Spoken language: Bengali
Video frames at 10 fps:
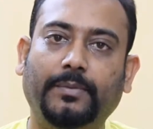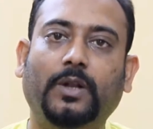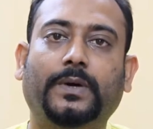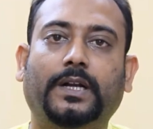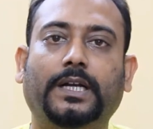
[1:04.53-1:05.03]

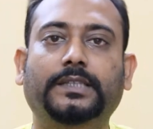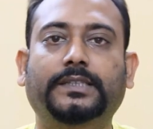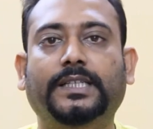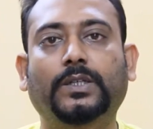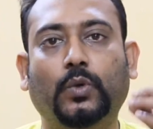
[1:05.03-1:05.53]
ডেভেলপাররা
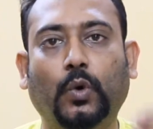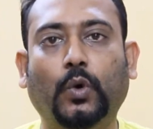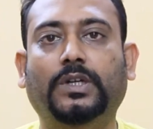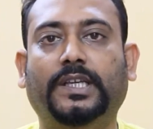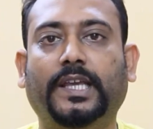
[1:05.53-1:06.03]
তাদের
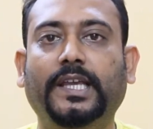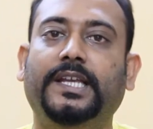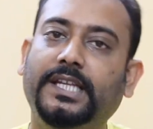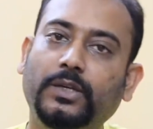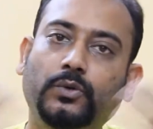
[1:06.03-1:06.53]
কোডকে
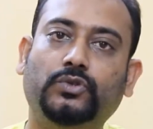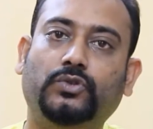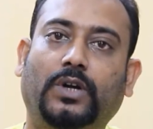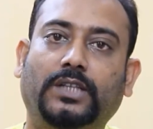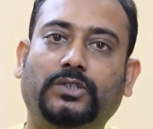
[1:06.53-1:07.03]
রিউজ
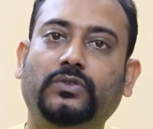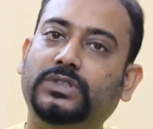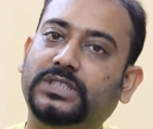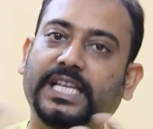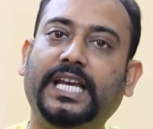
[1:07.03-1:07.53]
করার জন্য
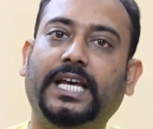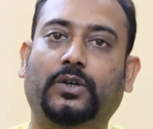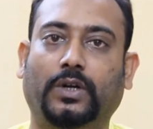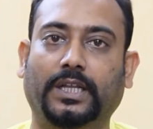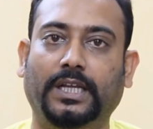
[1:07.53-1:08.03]
শেয়ার
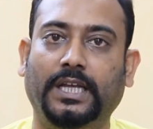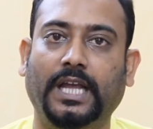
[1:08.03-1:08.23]
করে